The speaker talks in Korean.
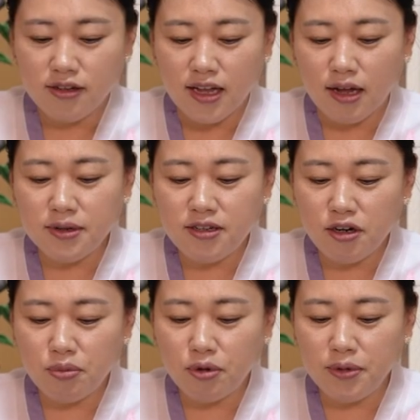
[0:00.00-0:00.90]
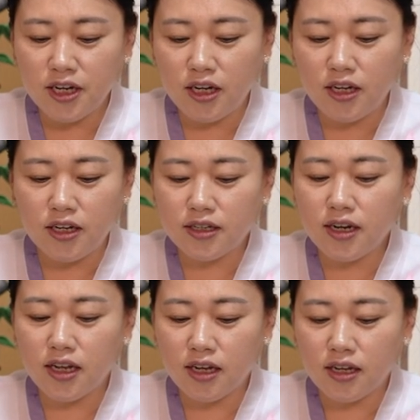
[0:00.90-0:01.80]
아버지를 보면
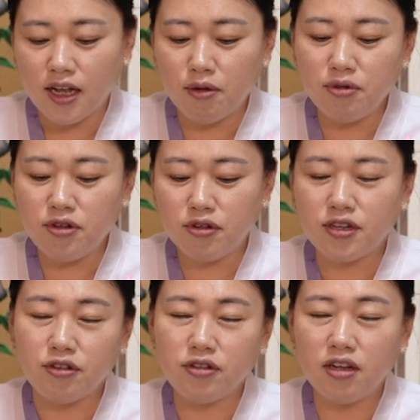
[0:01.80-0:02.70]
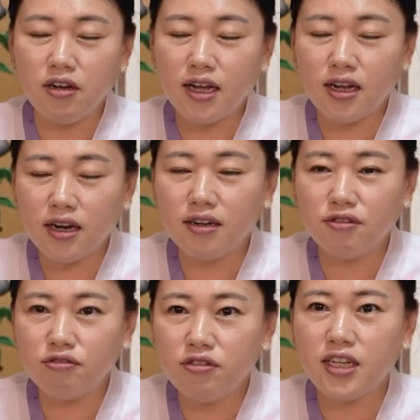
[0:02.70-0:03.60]
그래 아버지도 자수성가하라는
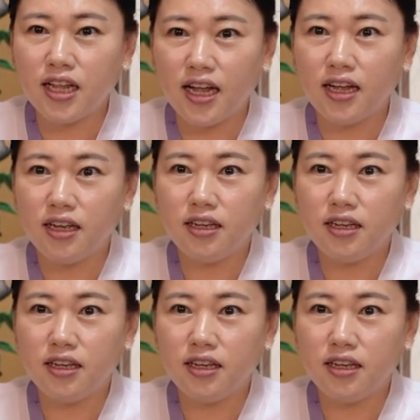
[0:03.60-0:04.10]
운이다